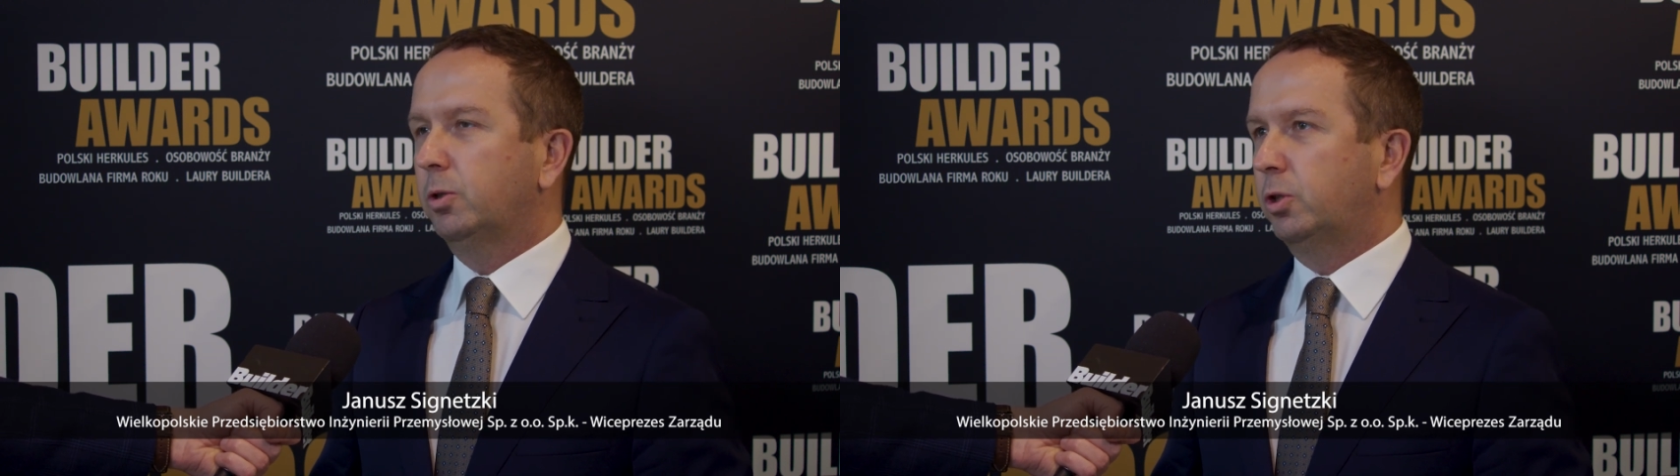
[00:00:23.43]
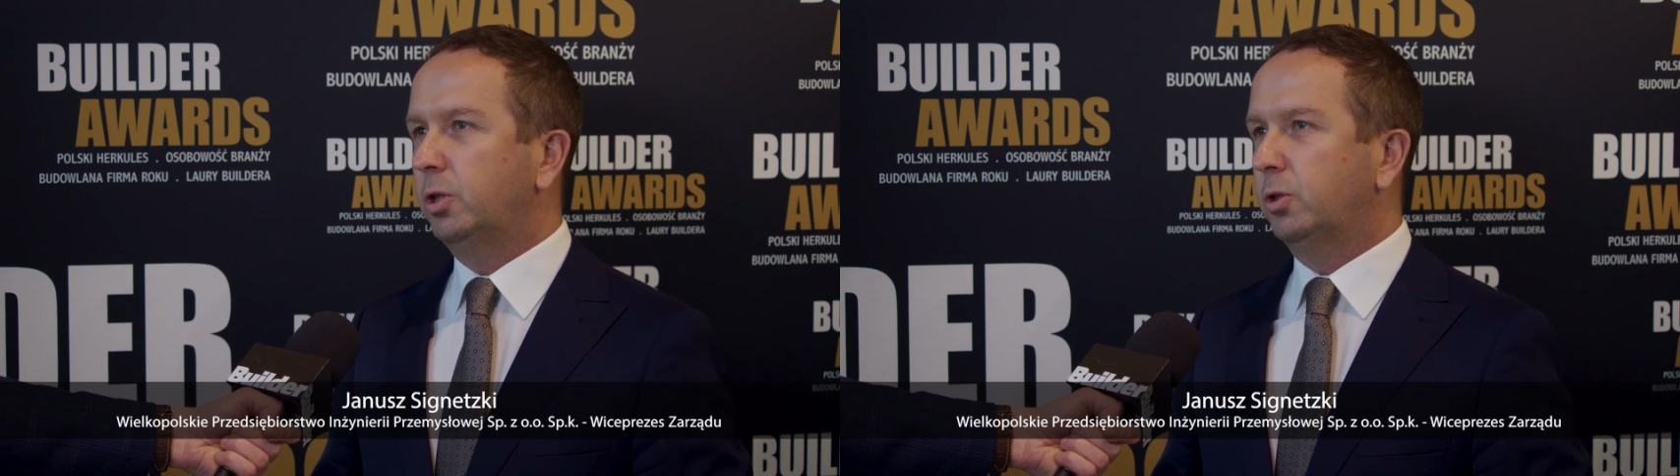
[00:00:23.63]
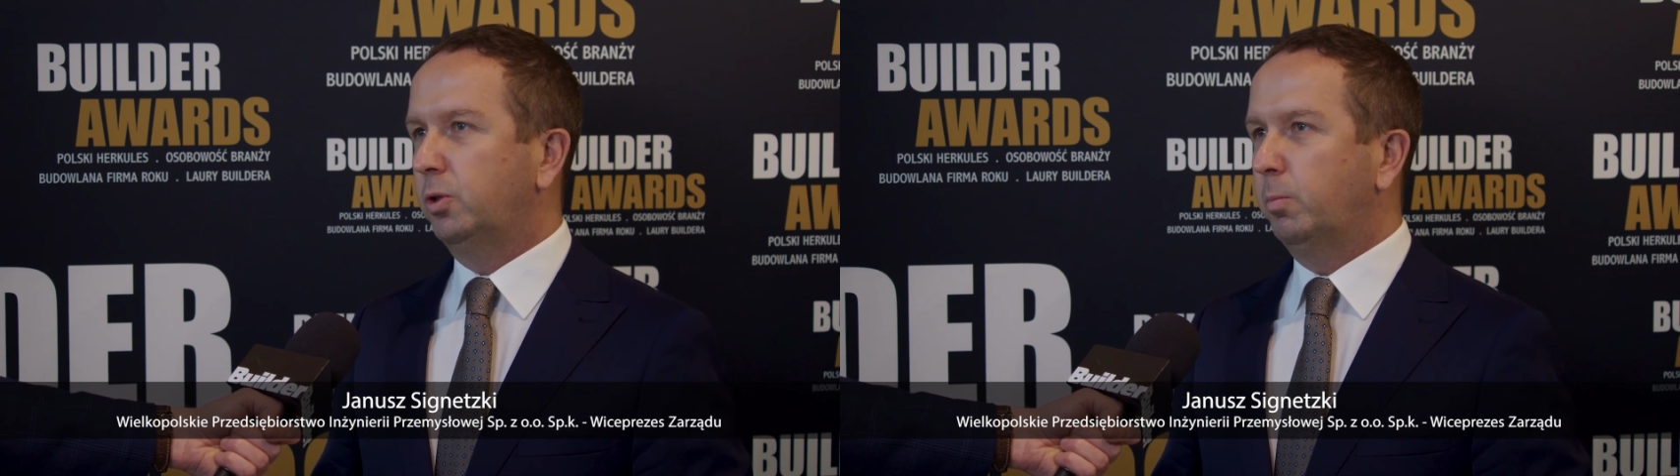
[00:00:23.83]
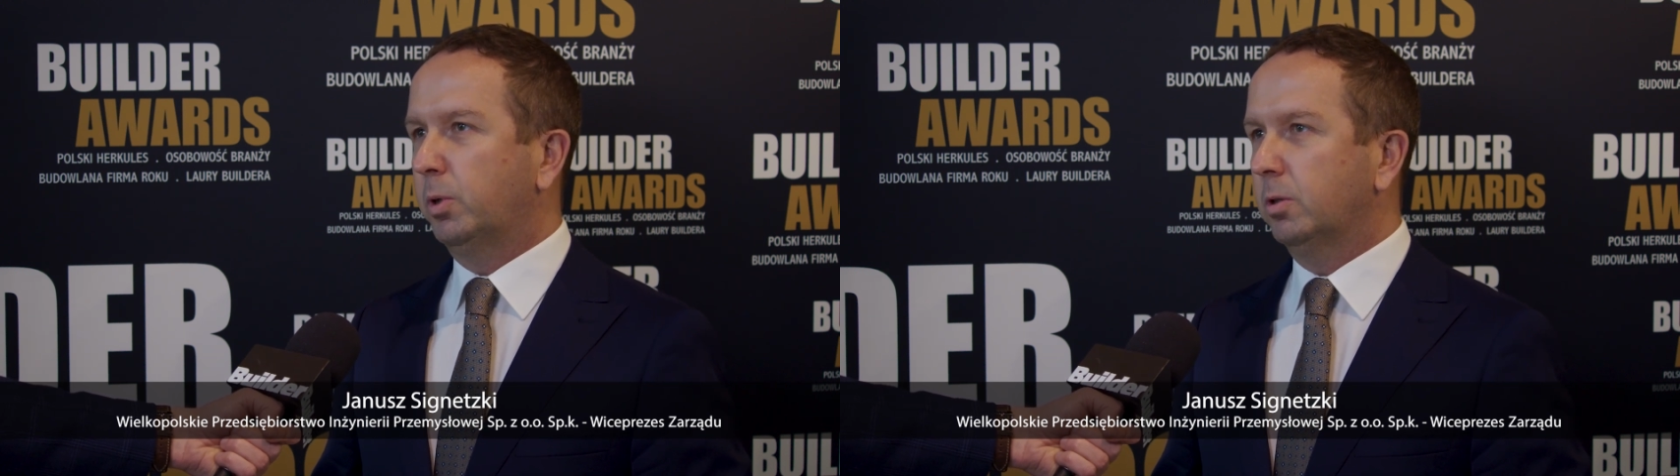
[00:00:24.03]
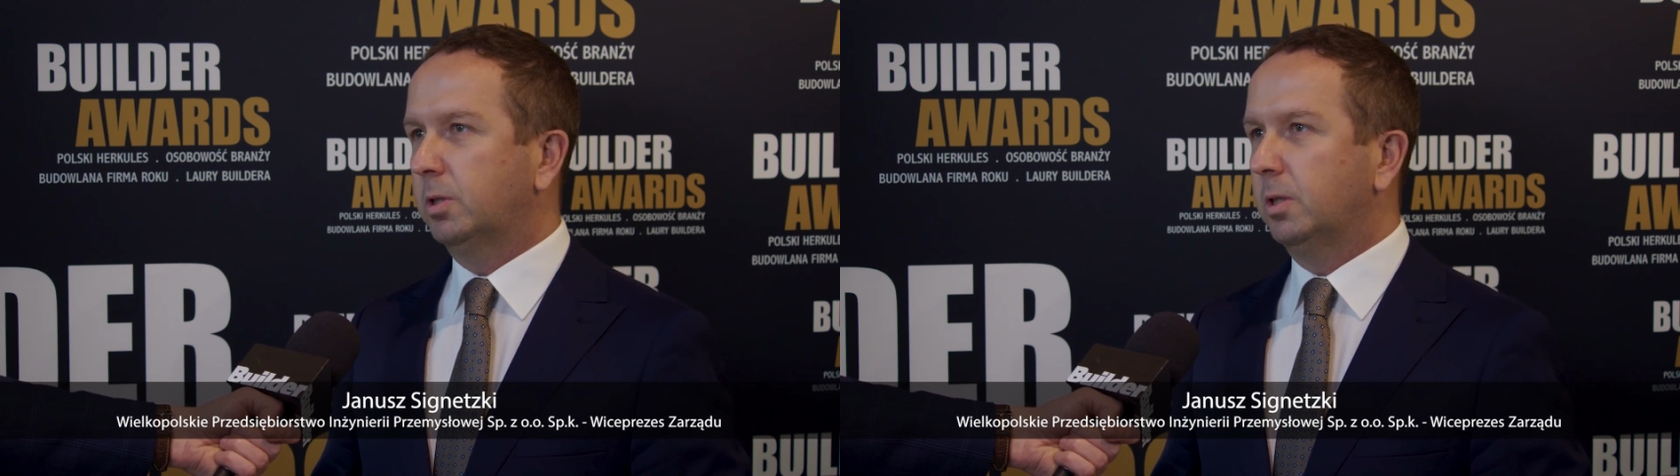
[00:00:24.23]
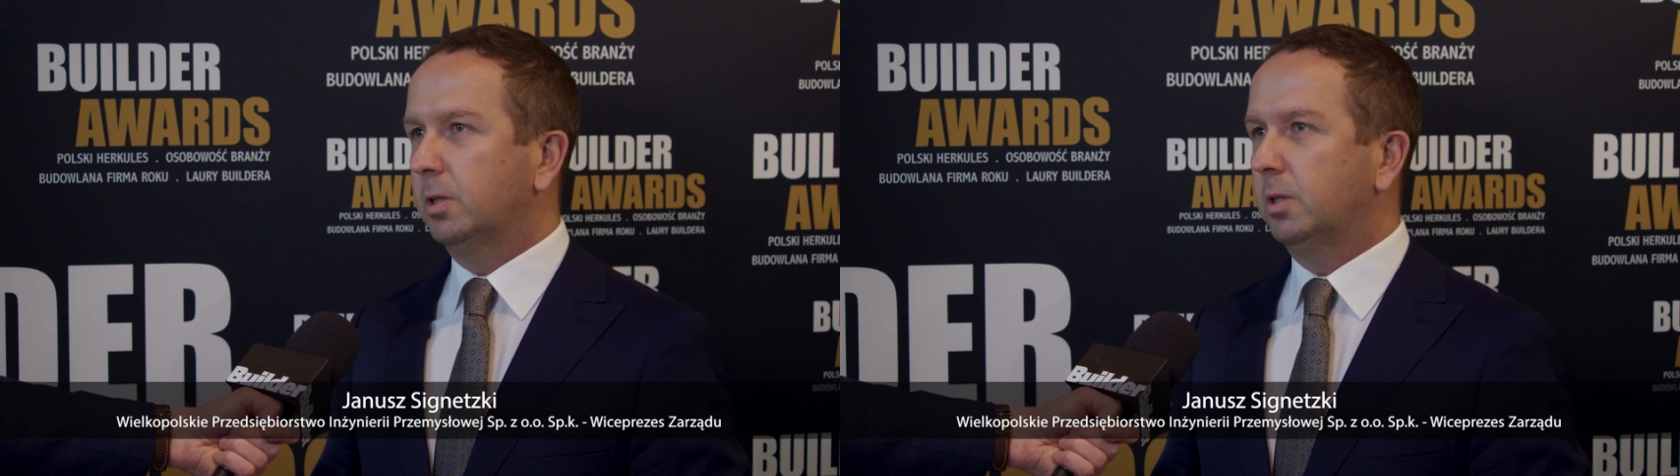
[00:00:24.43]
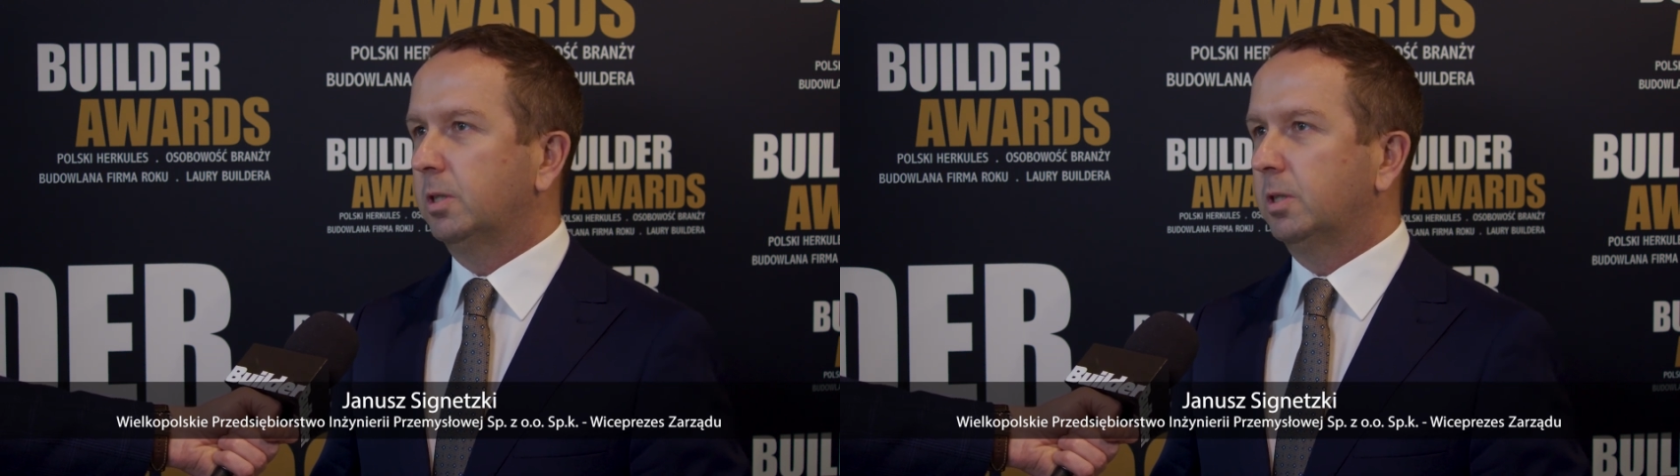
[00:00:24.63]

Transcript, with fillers: 30%.